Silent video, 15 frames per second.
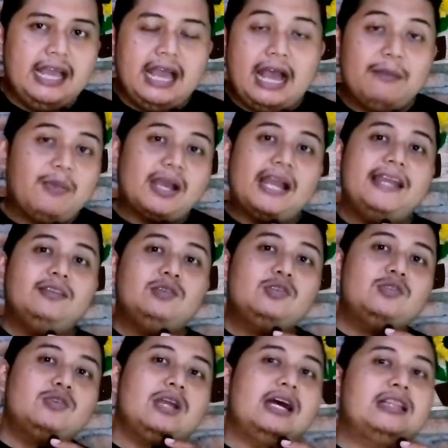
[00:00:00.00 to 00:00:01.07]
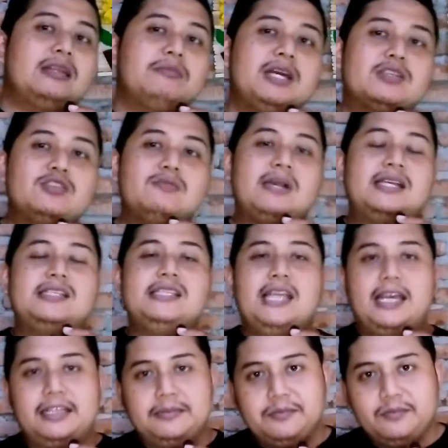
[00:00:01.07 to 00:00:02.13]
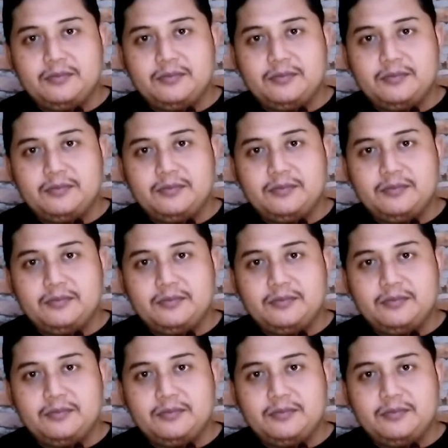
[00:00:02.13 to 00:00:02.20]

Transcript: Apakah itu juga termasuk maksiat?